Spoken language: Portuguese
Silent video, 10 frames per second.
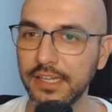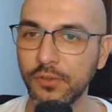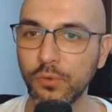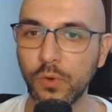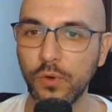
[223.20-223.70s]

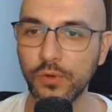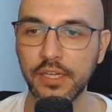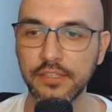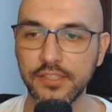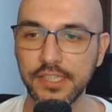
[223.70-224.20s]
no
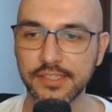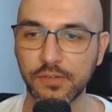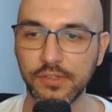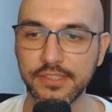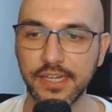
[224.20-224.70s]
ouro tinha
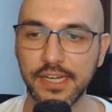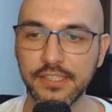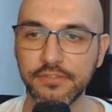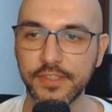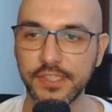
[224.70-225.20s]
essa
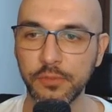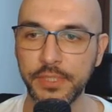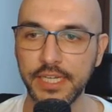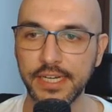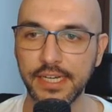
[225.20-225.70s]
quantidade, foi sendo
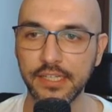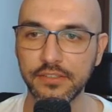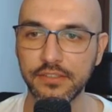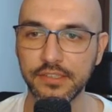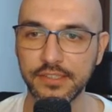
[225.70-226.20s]

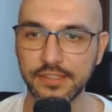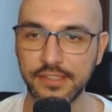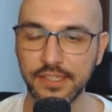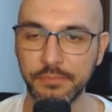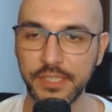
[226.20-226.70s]
minerado, isso
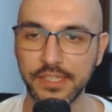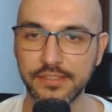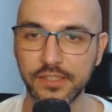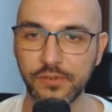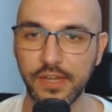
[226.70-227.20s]
aqui é a
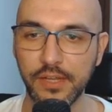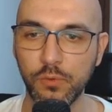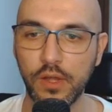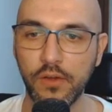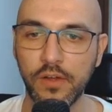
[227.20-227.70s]
mineração
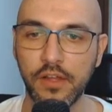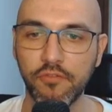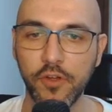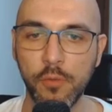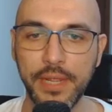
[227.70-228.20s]
anual,
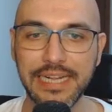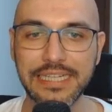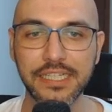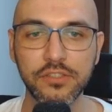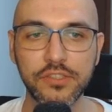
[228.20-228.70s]
foi
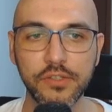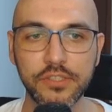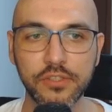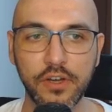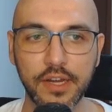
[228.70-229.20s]
aumentando o seu
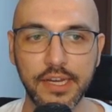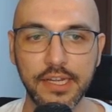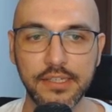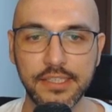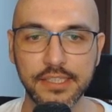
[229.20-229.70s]
estoque
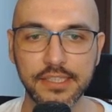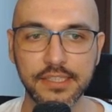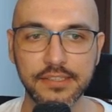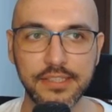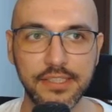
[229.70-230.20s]
na
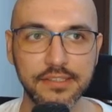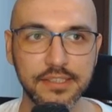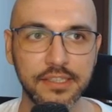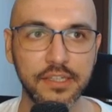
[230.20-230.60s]
linha cinza.